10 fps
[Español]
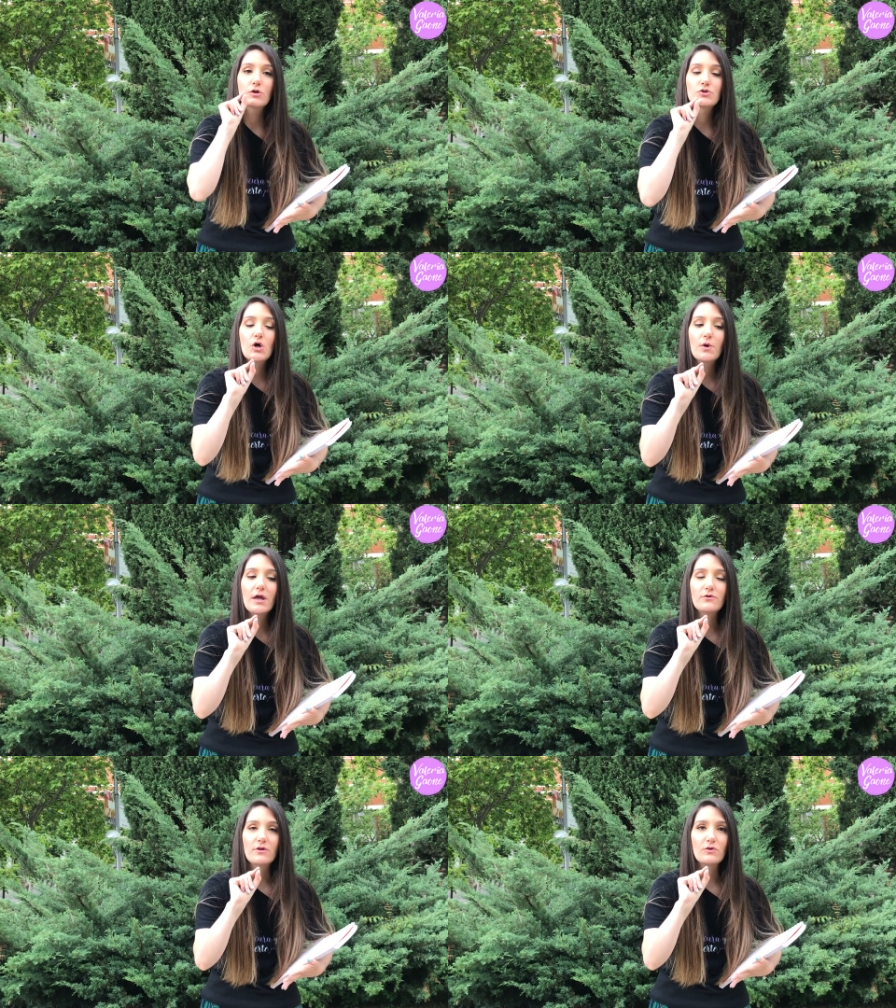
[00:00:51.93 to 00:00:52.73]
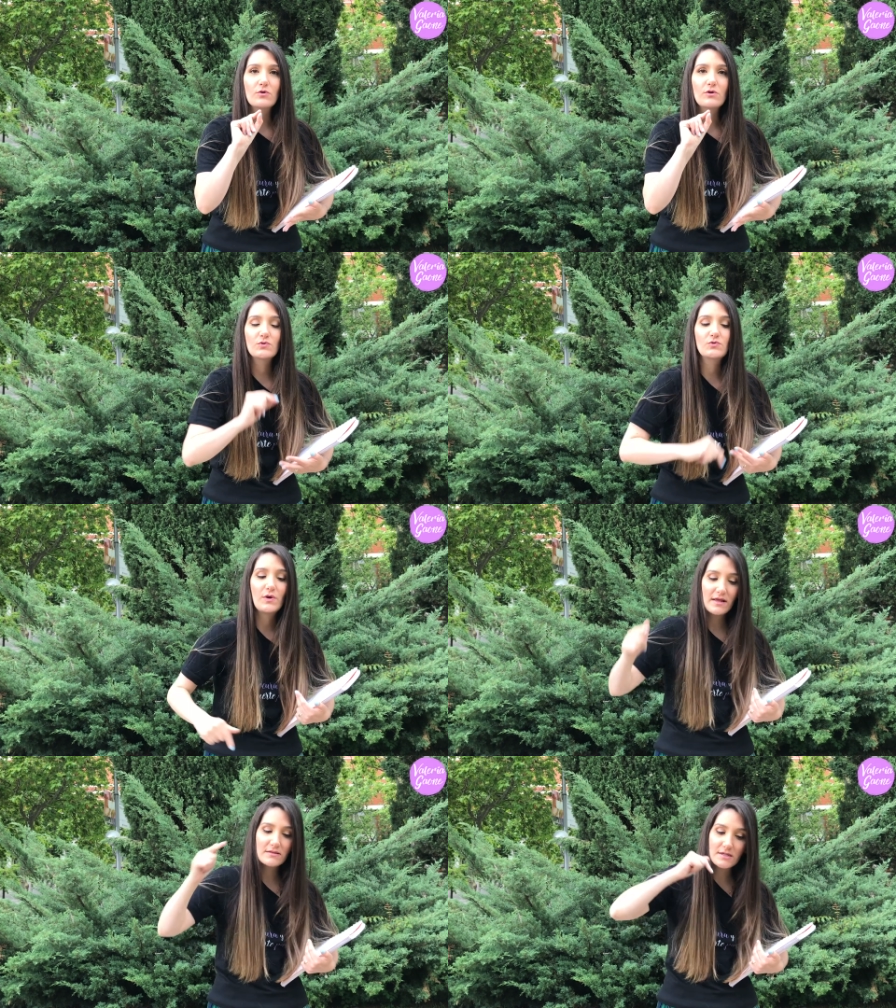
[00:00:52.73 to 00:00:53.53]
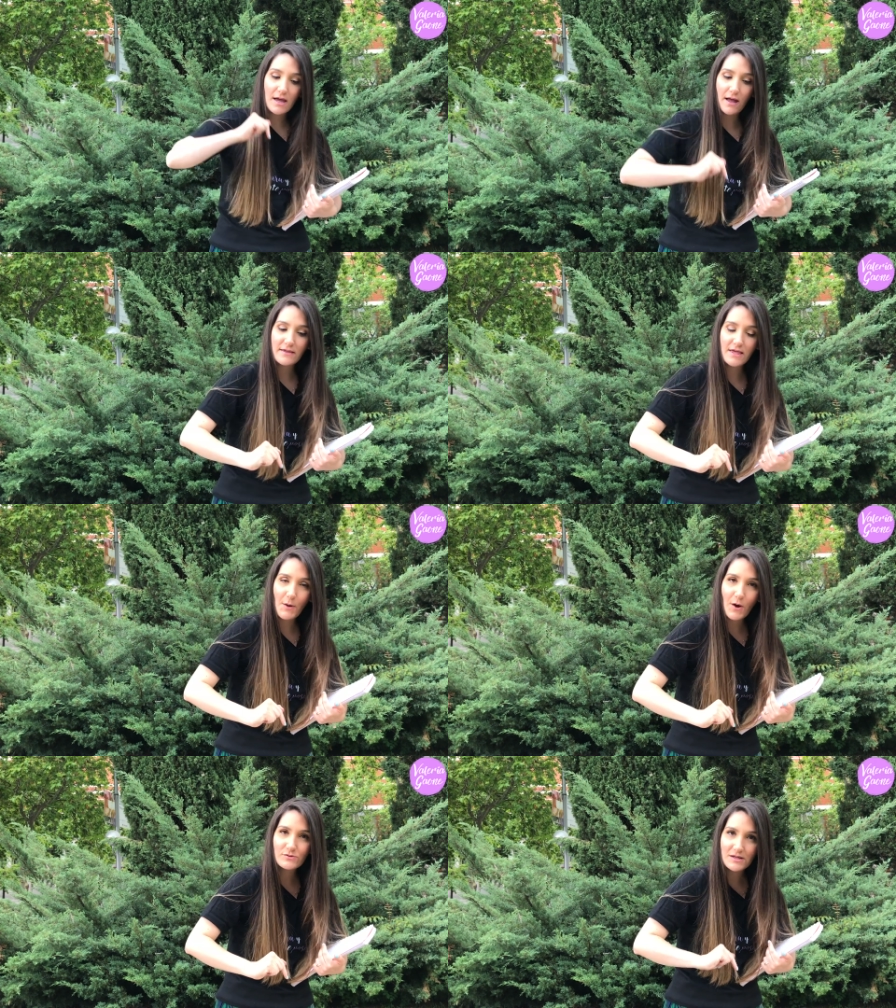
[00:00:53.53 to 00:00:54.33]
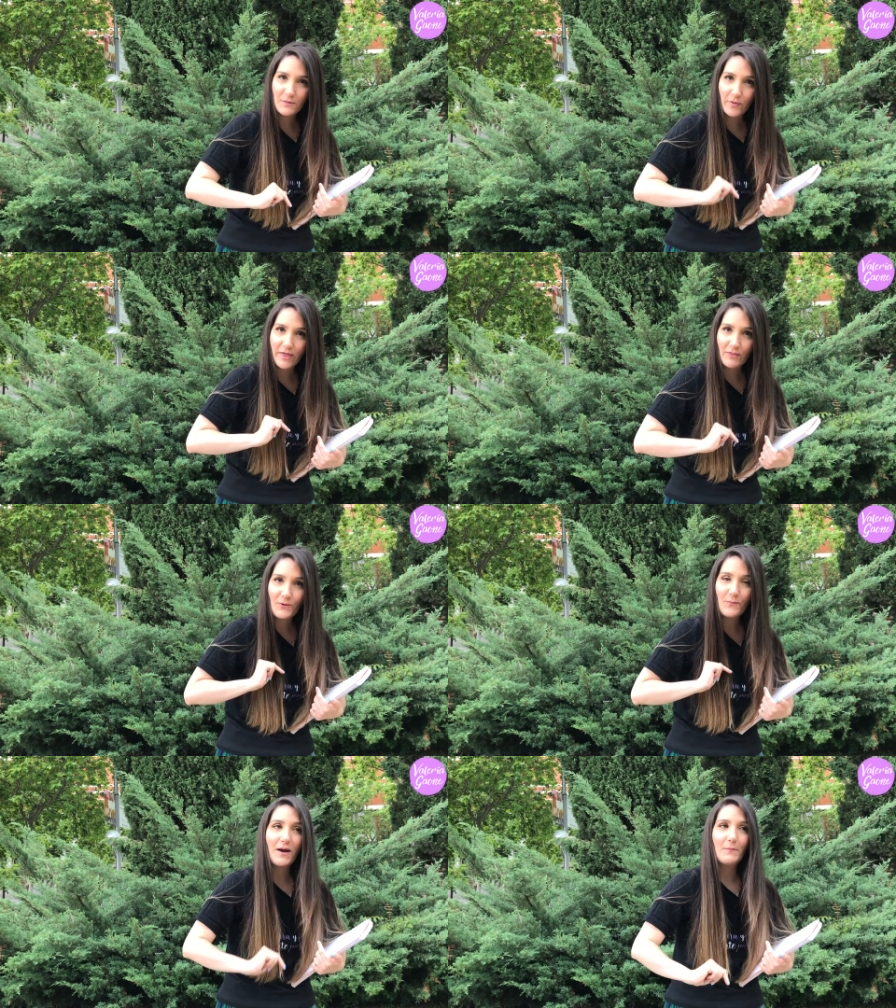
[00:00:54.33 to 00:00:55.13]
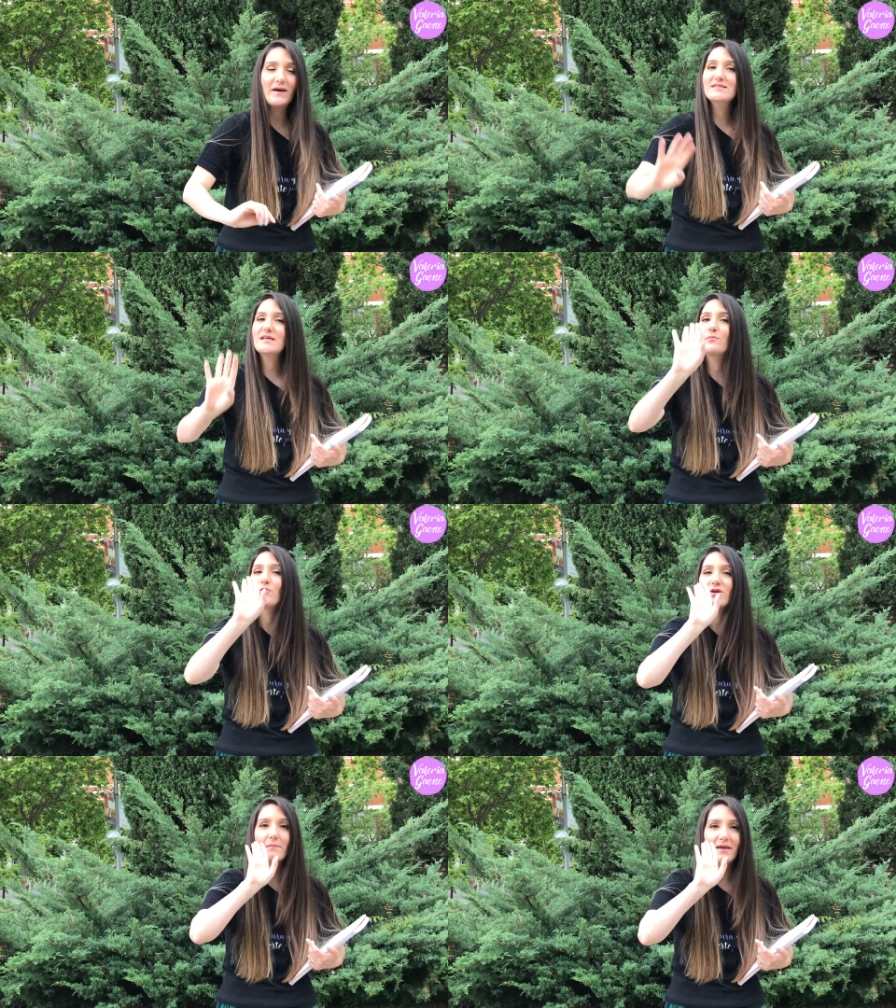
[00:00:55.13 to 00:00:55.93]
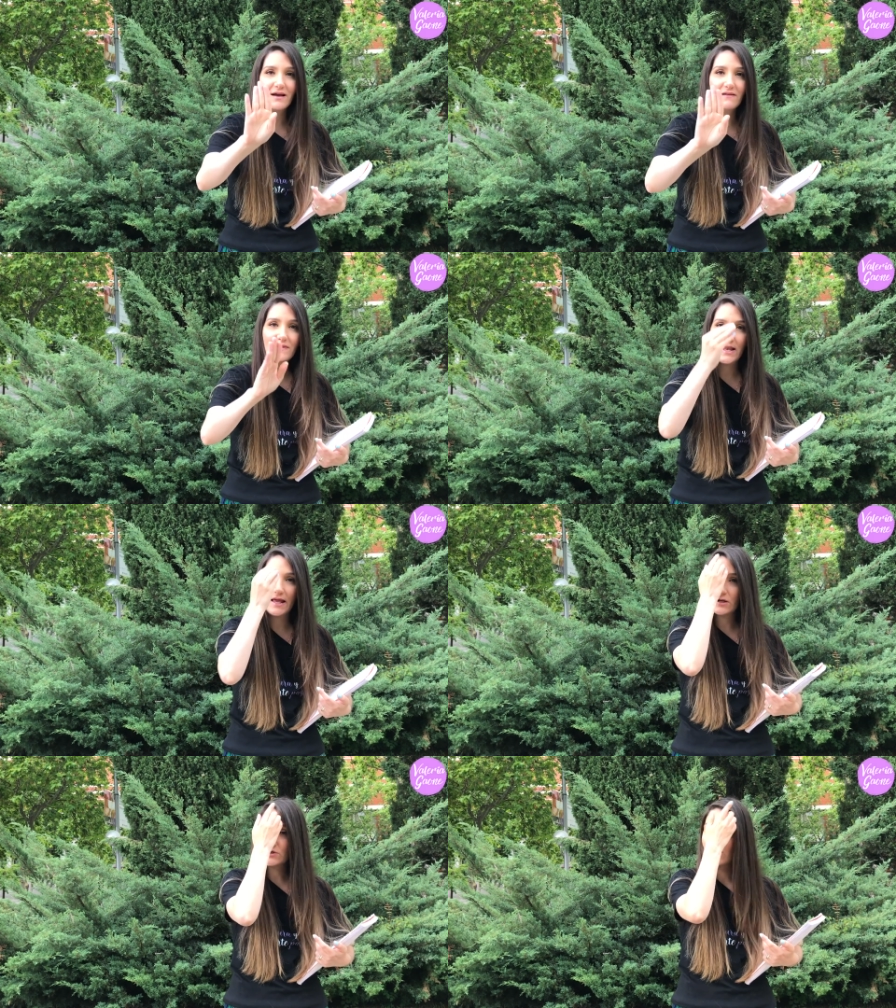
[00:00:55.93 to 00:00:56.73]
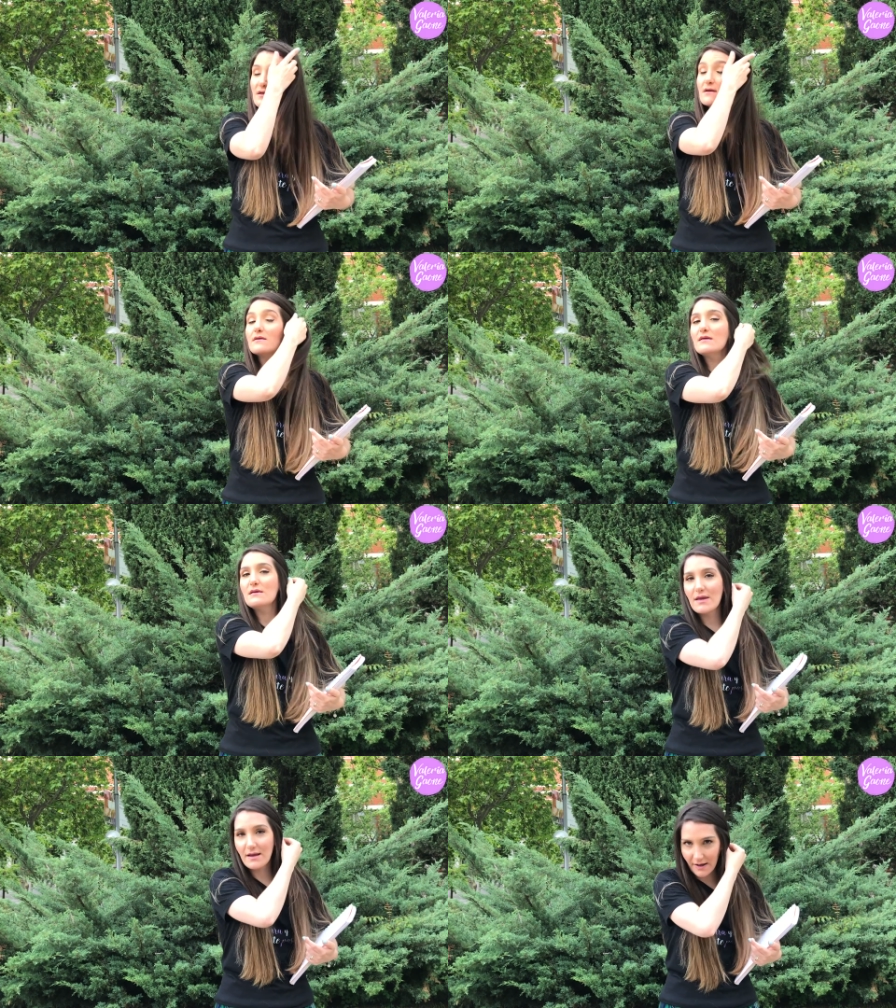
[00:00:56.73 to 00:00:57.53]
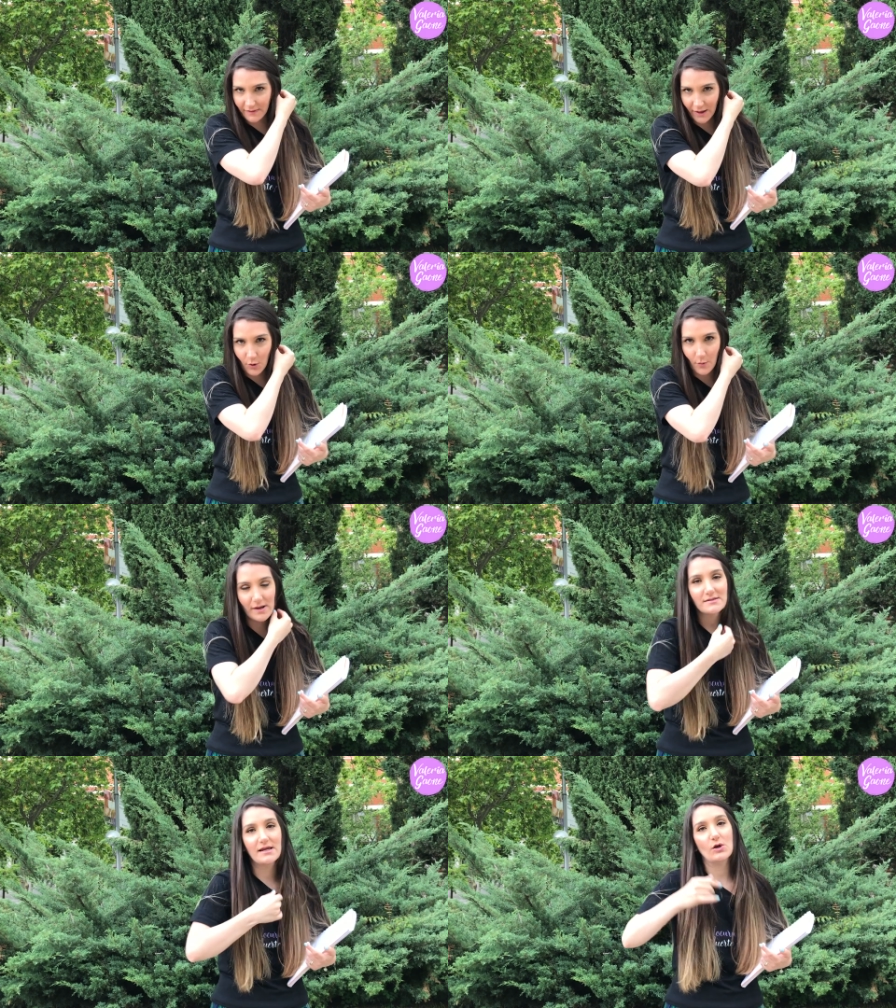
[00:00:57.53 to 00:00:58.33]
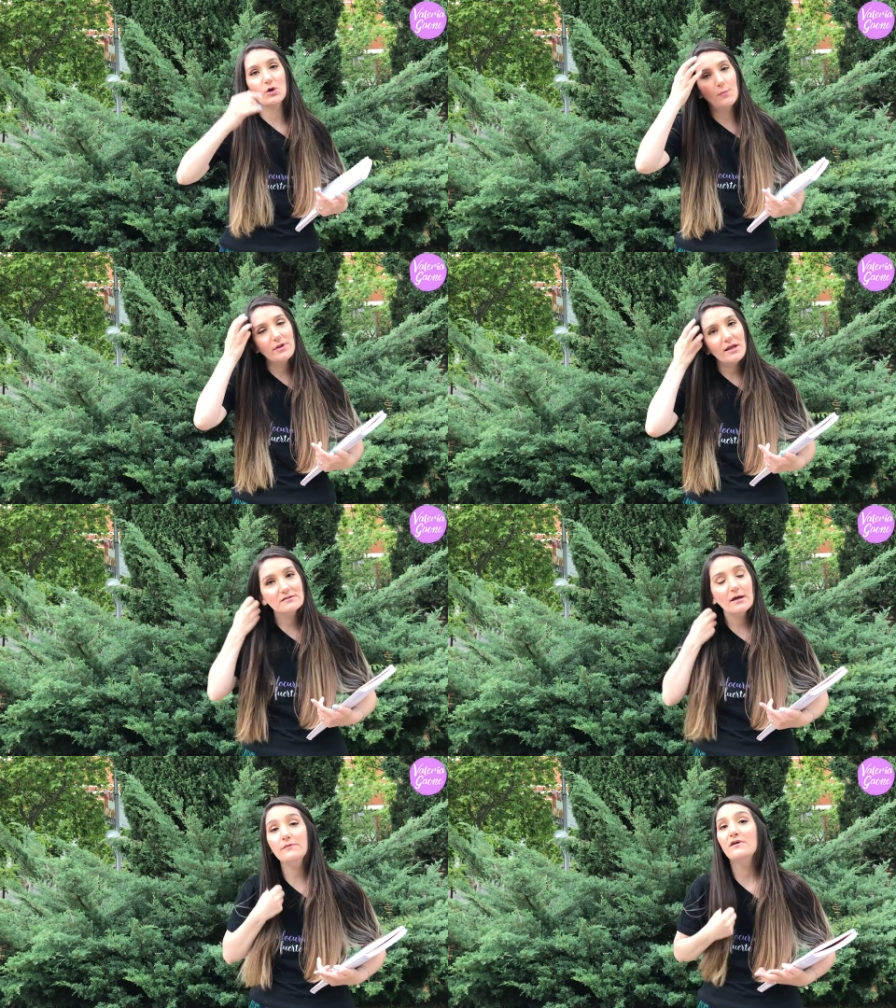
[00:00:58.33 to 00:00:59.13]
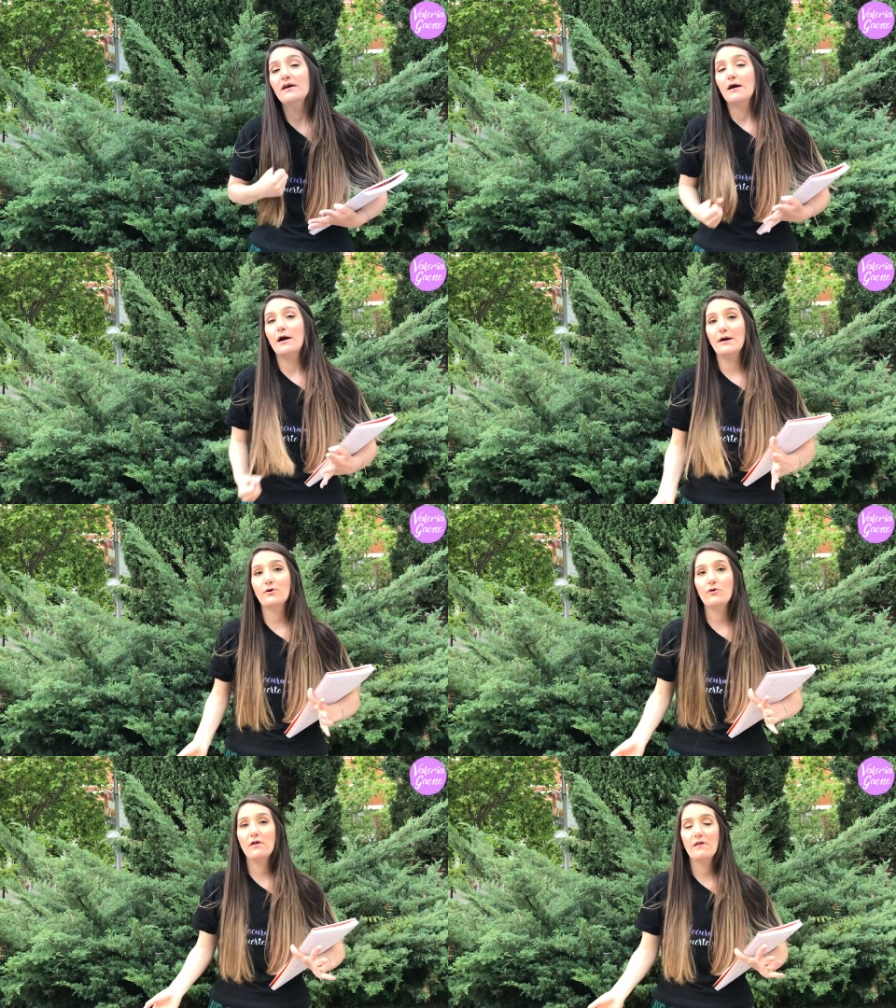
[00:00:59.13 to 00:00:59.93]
yo voy anotando todas sus sugerencias, aquí abajo siguen pidiendo más países porque me encanta leerlos y me encanta complacerlos. Como ya lo saben, abarco desde